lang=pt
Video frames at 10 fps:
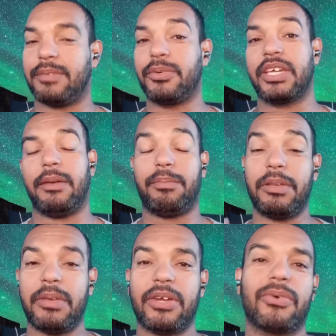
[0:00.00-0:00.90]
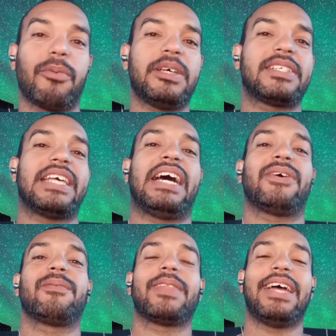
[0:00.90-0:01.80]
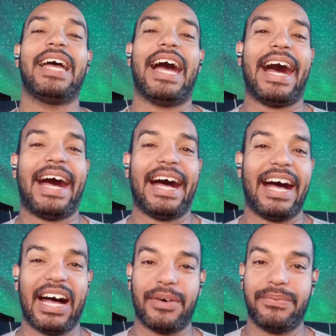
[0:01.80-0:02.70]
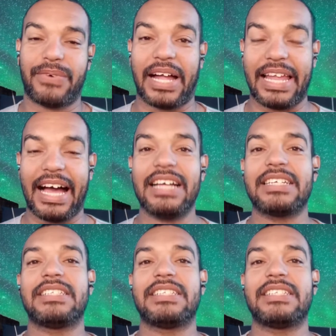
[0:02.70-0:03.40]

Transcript: Porque primeiro começaram a falar,